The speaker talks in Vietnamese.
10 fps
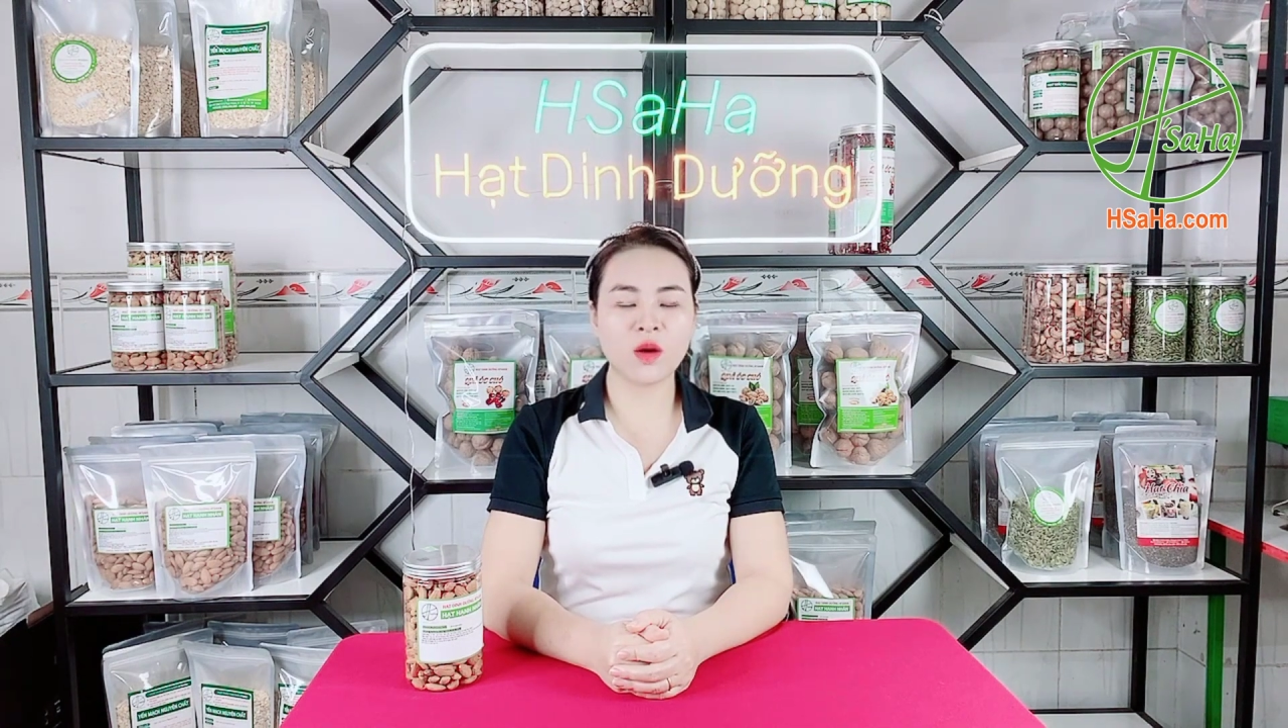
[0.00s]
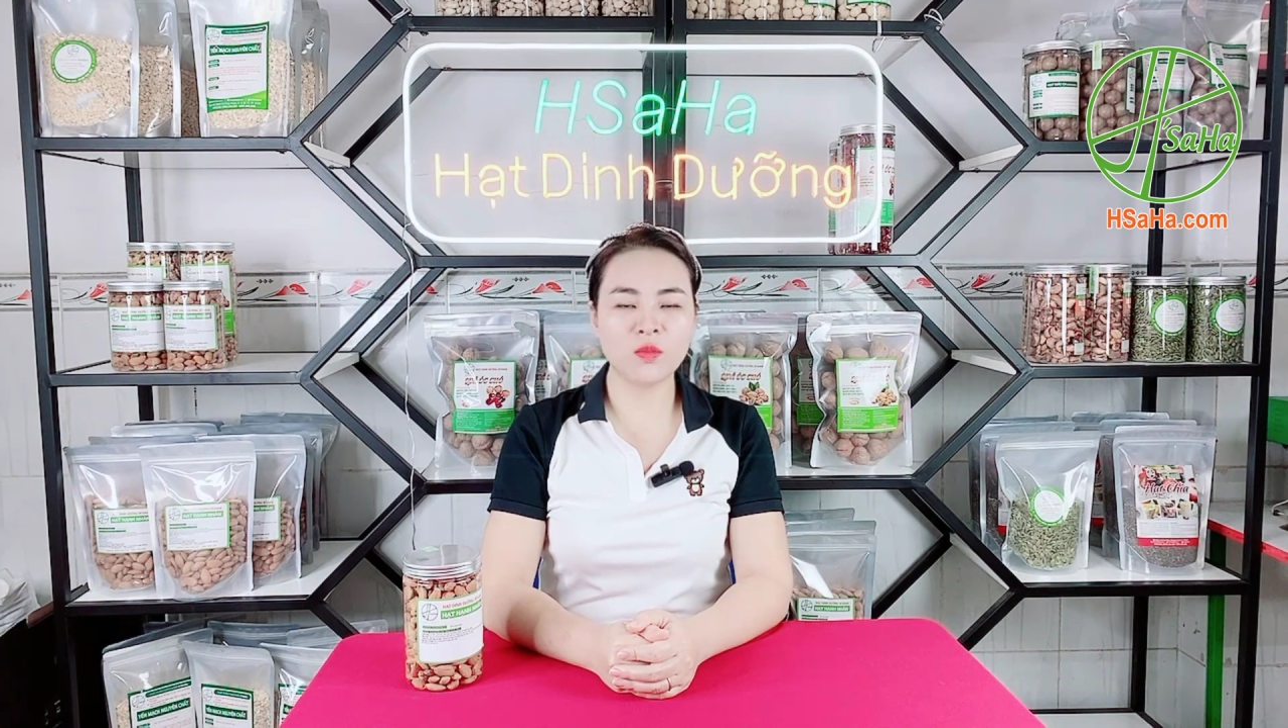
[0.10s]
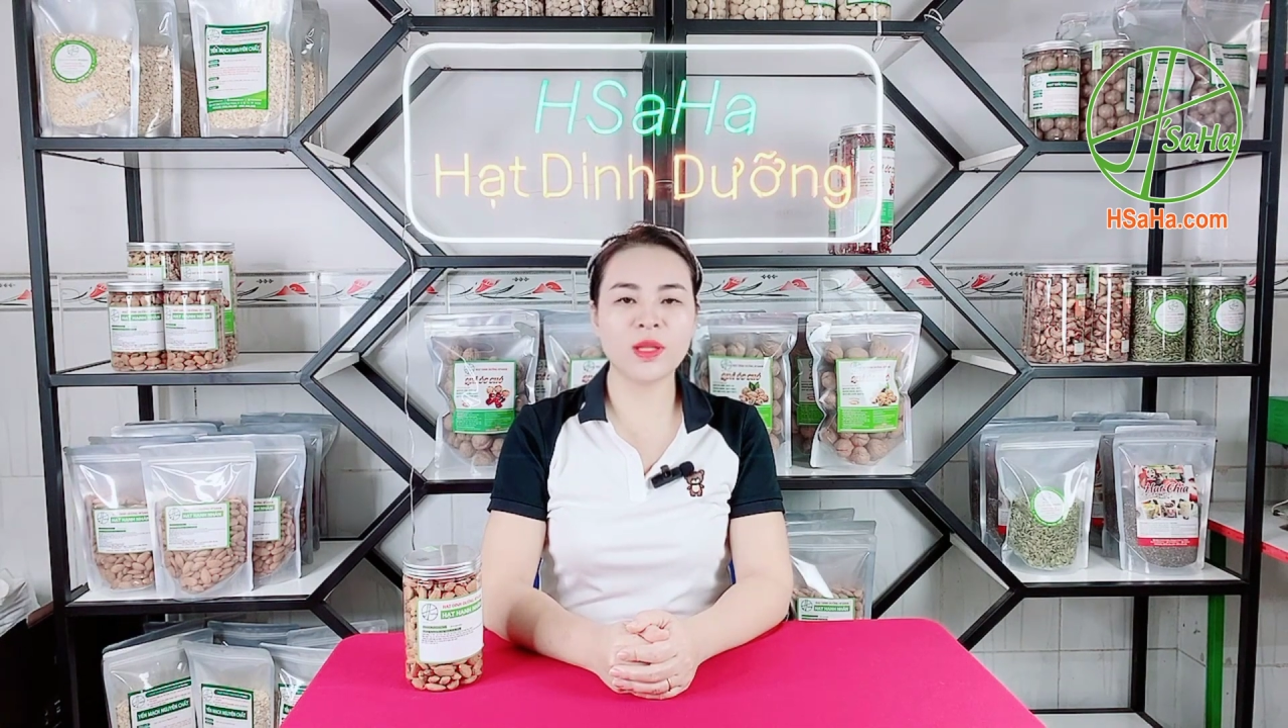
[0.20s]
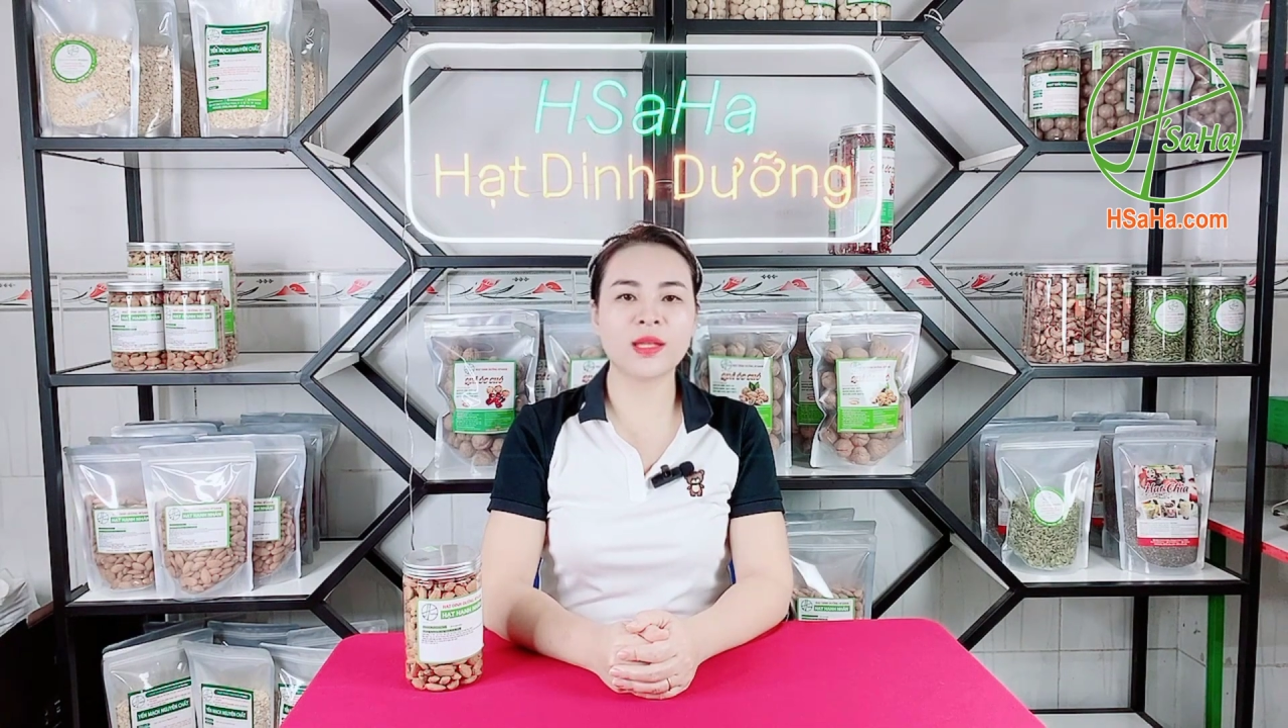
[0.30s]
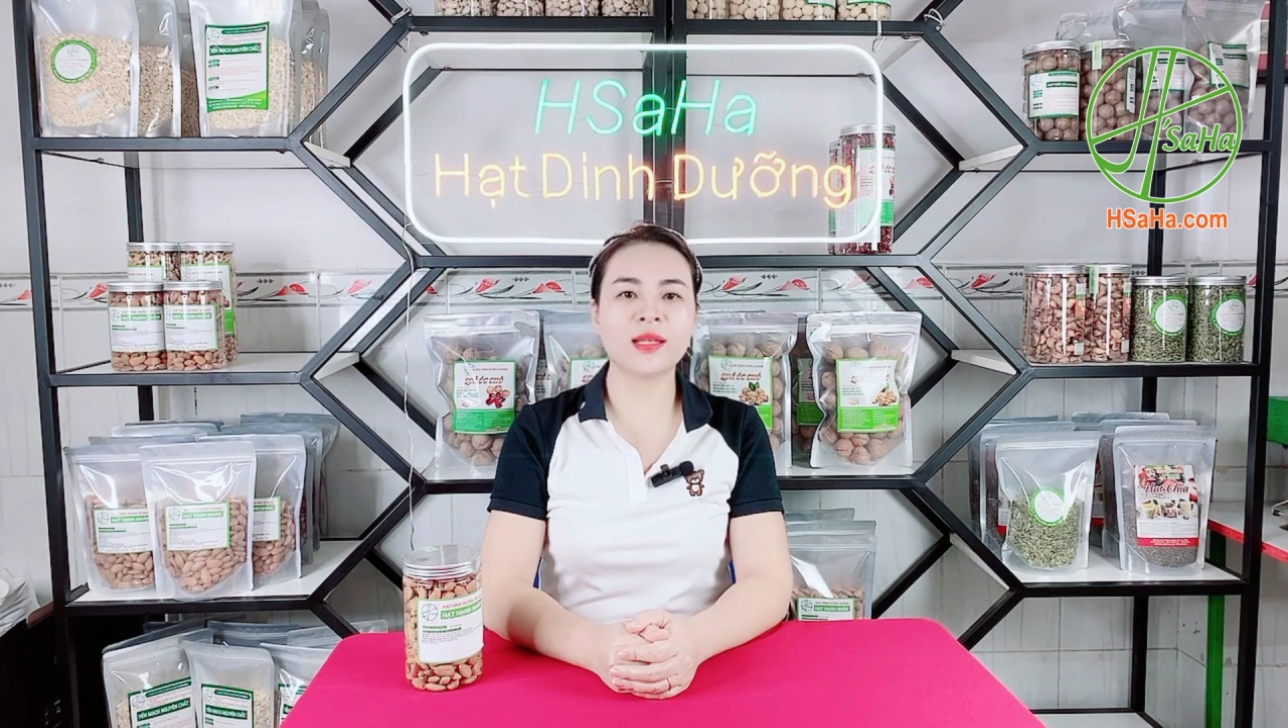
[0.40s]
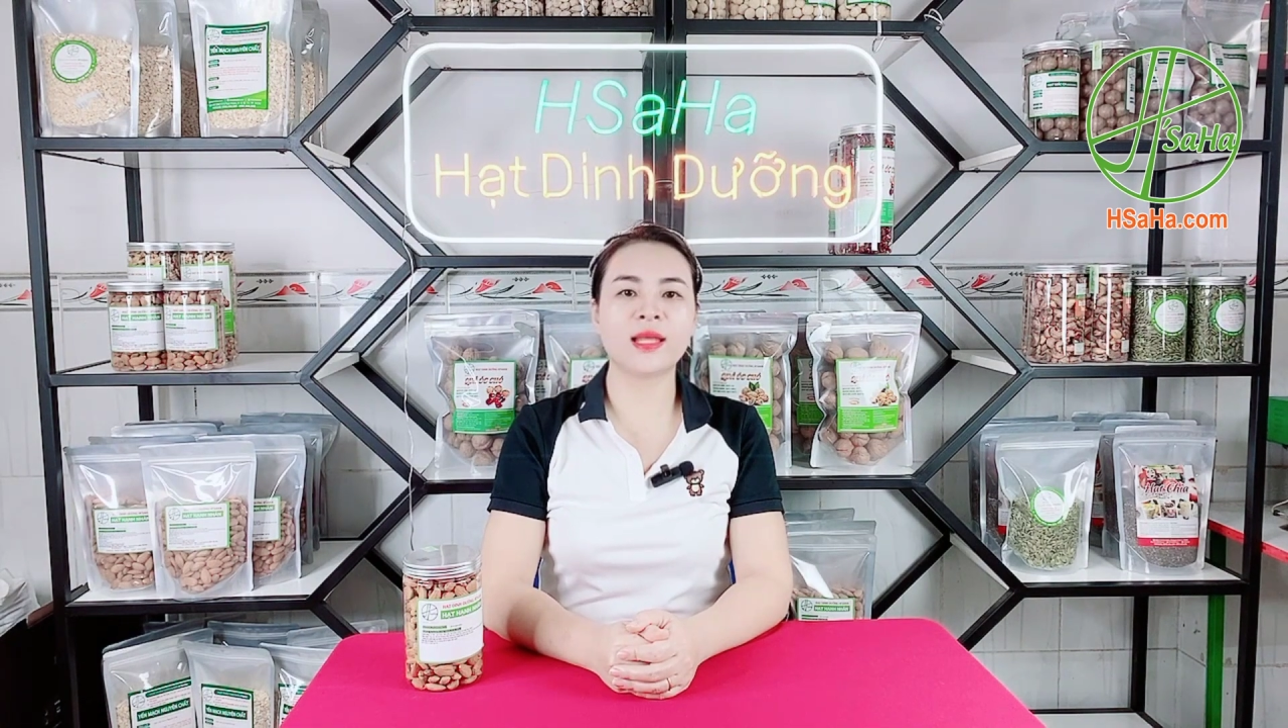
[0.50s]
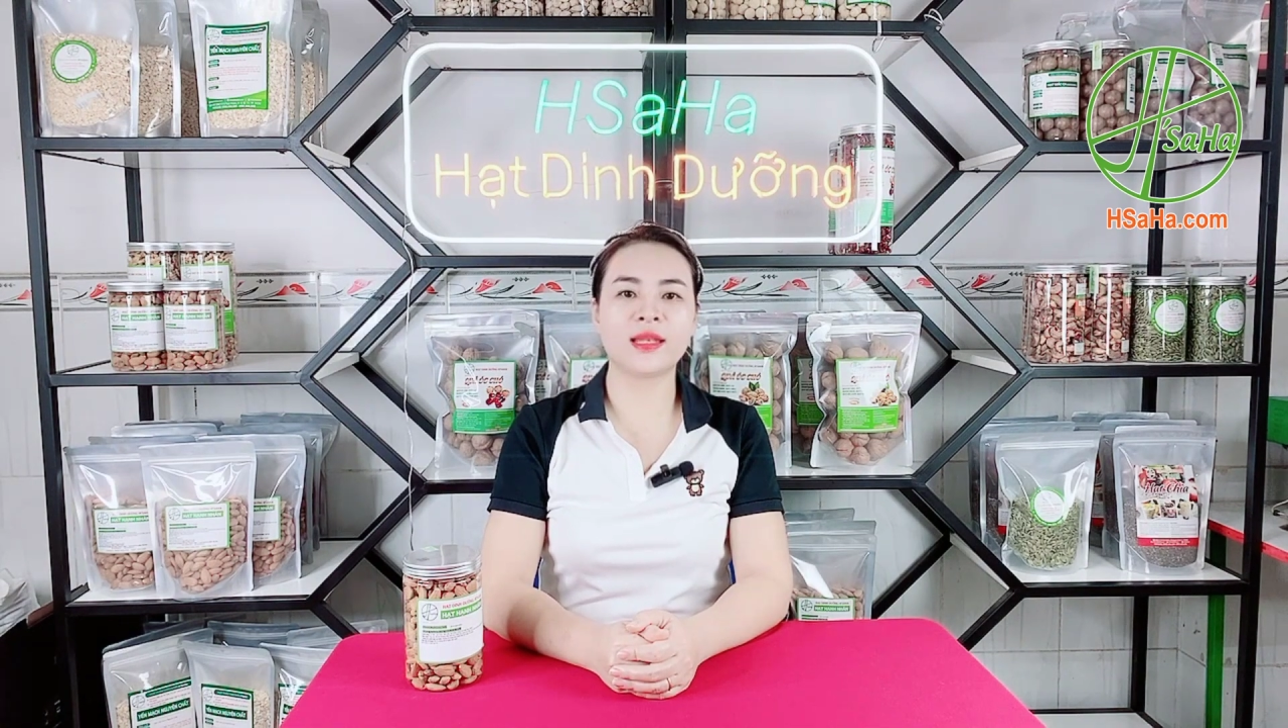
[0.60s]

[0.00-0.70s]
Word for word: không nên ăn